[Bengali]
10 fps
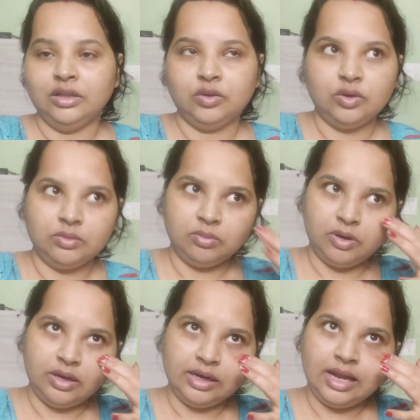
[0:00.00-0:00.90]
তো
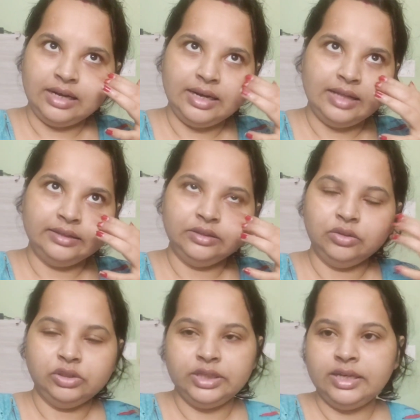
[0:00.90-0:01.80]
কালকে রাতে
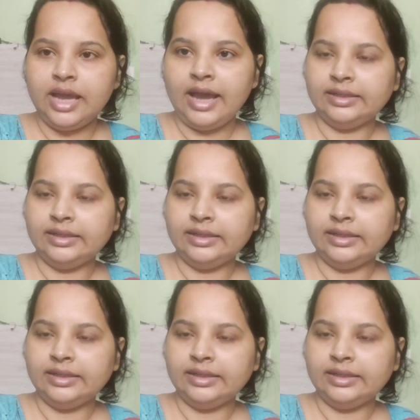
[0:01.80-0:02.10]
তো সেই